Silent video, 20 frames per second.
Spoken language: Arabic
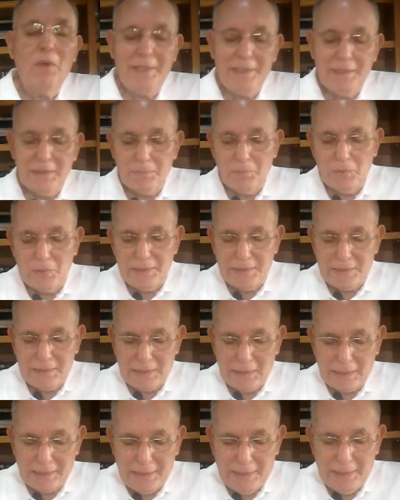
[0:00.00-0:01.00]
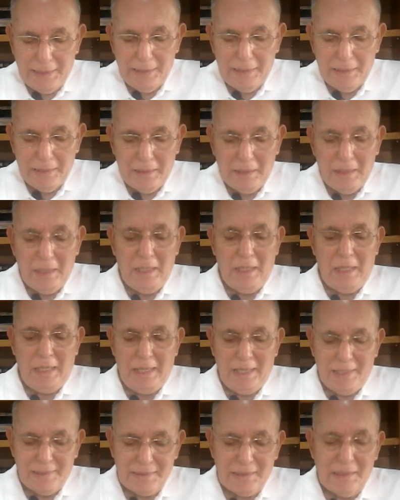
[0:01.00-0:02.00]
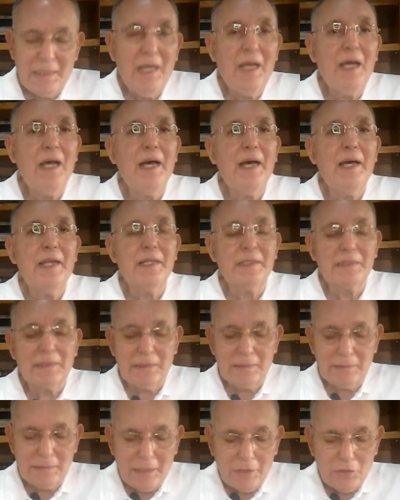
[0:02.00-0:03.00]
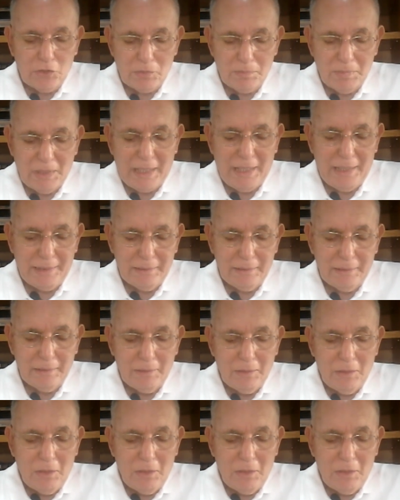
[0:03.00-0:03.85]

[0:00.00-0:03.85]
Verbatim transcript: وحزب الاستقلال حصل على 13 مقعد